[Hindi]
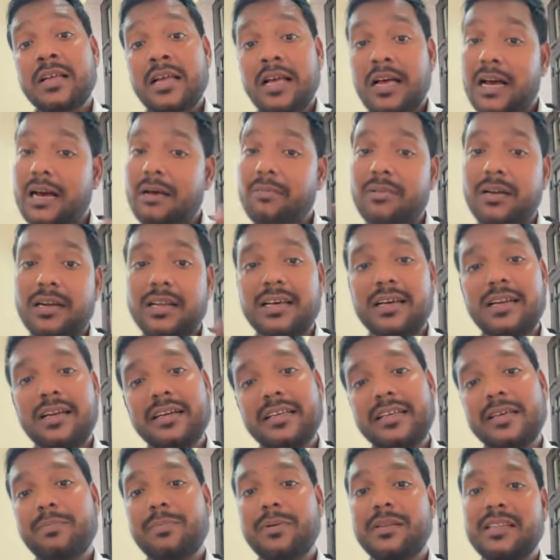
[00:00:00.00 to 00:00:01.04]
आप लड़का
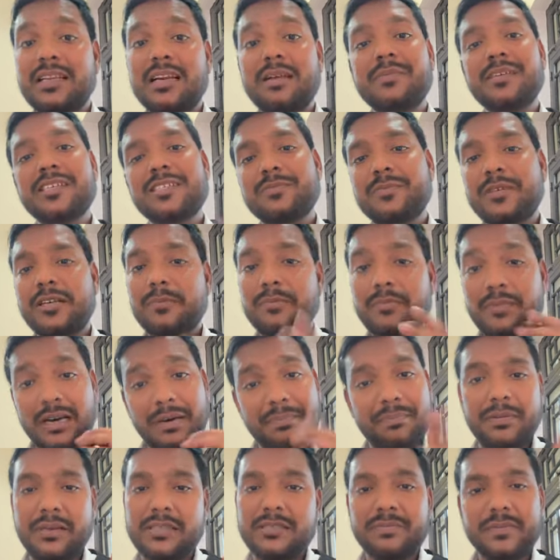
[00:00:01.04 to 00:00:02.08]
लड़की 15-20 मिनट
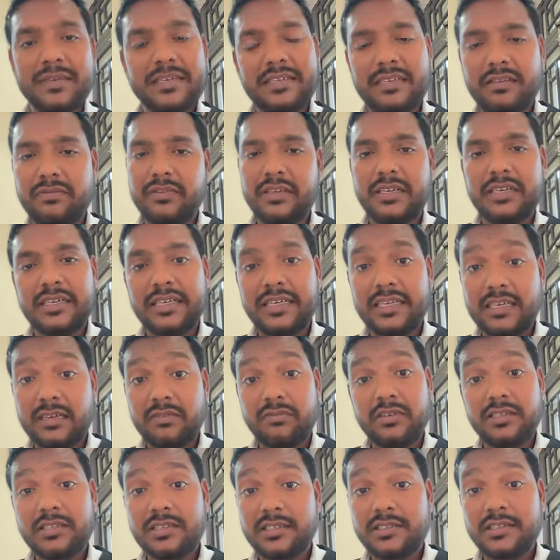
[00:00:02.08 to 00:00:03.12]
आपस में डेफिनेटली
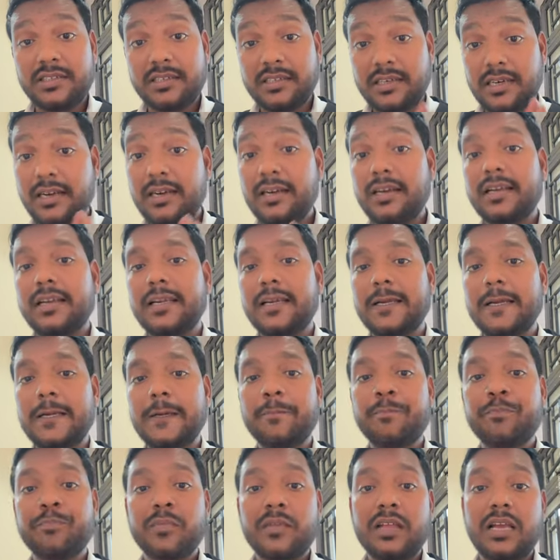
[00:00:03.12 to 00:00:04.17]
कन्वर्सेशन कर रहे हैं
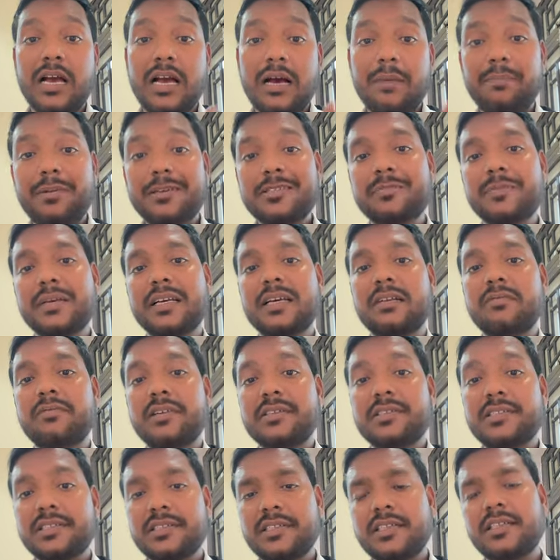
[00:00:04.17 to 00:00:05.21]
आपस में
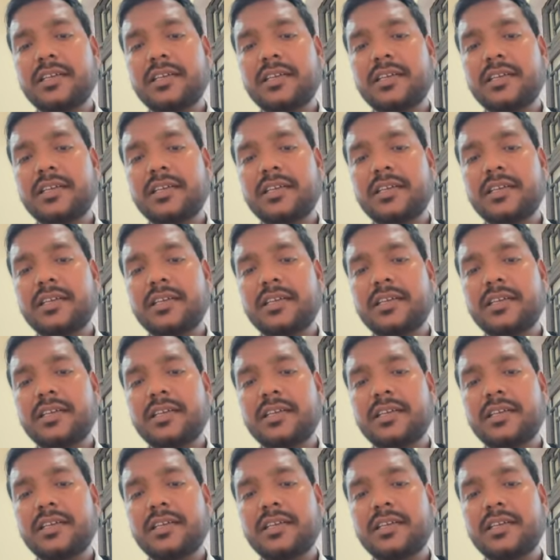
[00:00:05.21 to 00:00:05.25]
कन्वर्सेशन